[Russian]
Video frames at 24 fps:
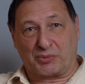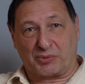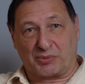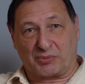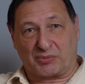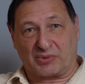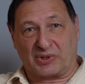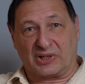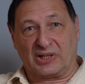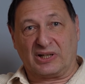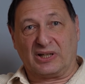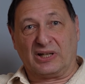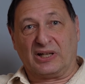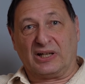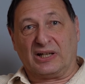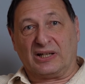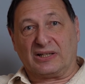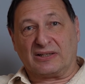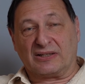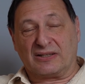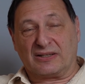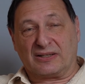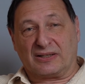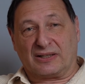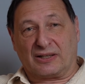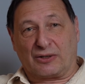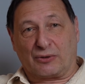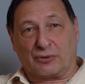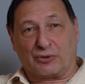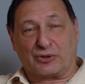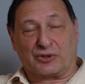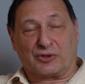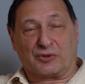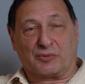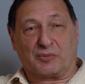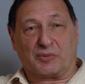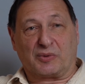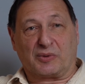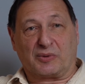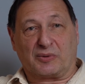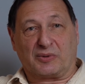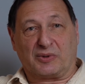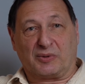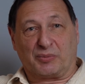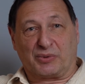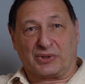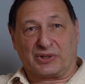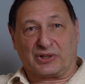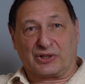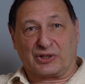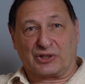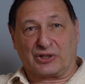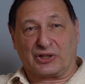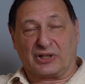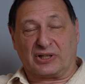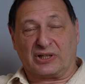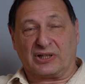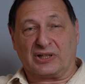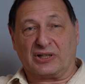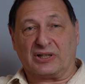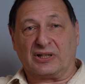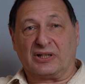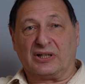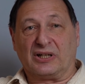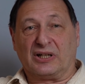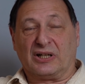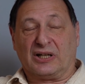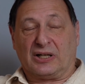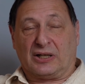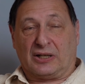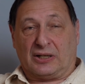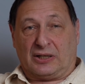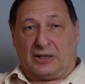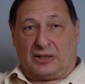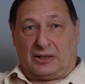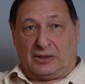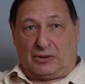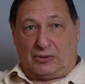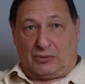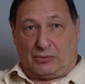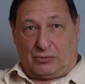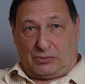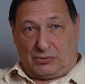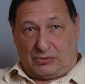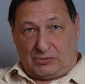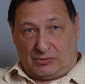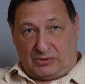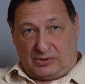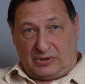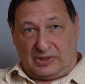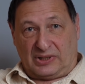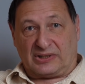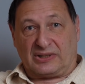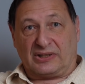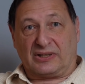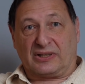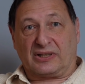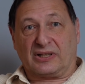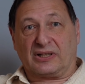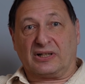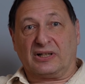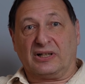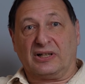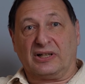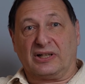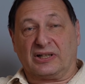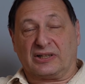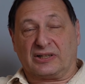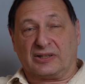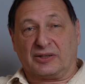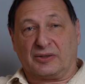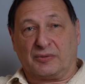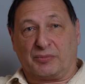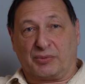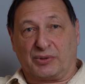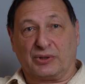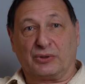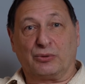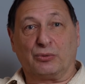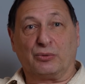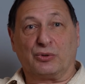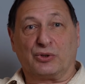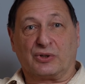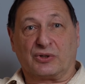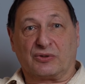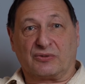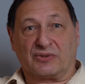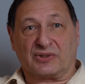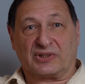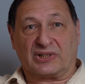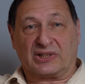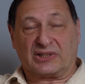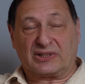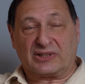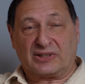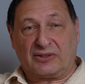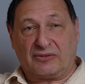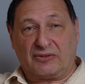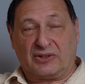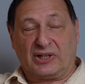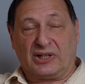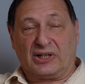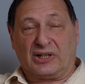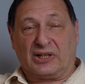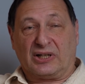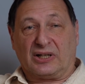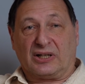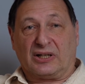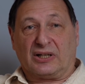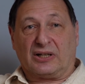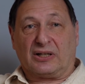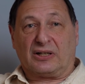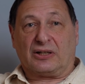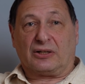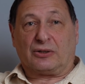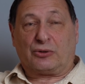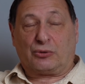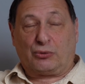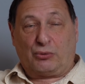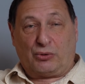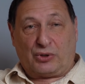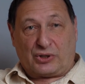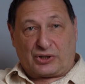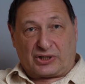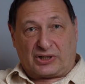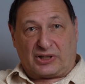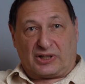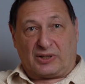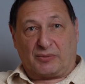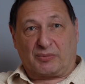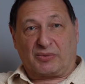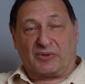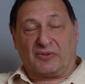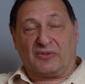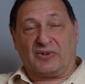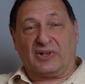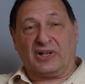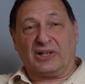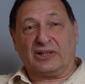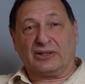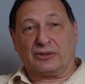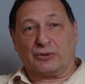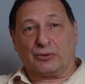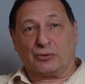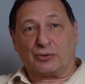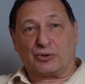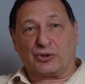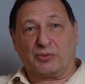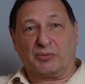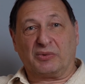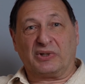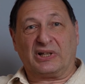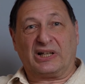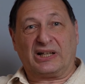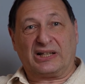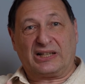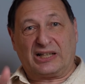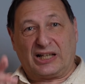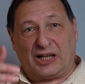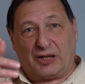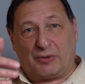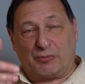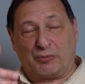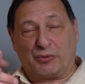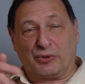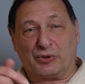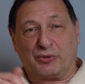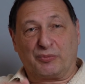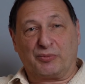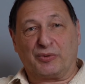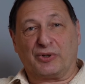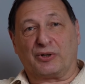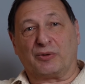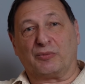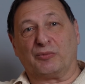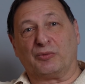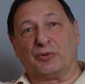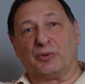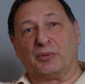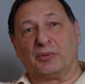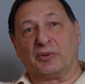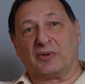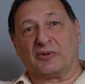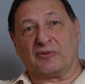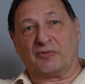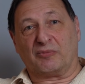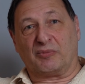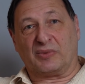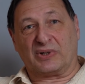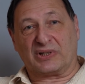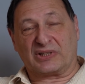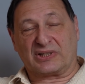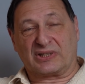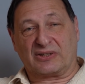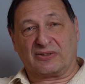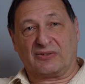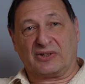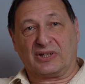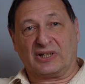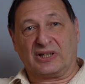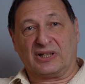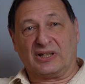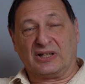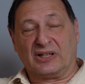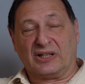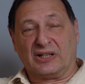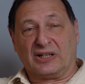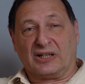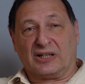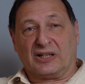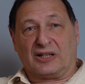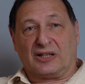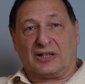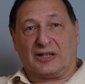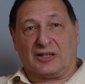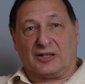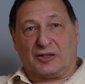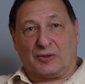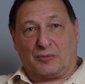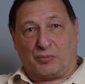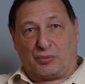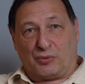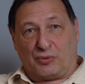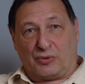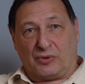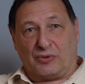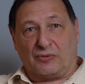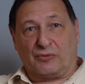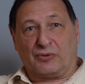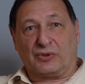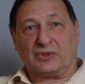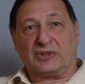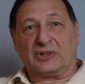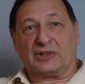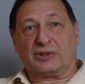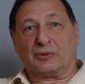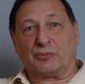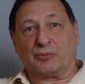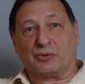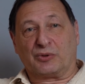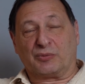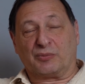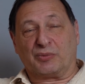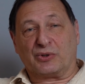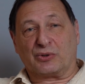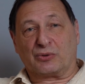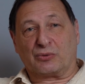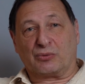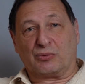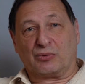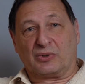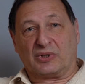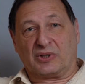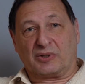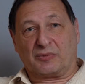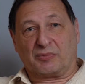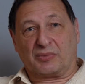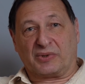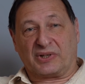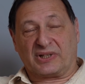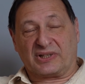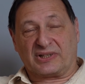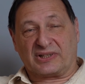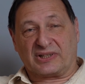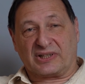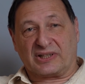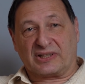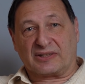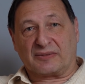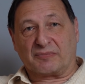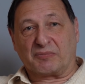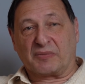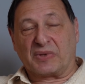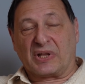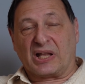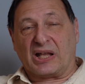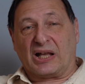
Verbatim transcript: в общем-то, с единороссами на протяжении нескольких лет предыдущего созыва, тоже объявляет о том, что именно она будет первым номером в Москве а, по вот этому списку РПСС.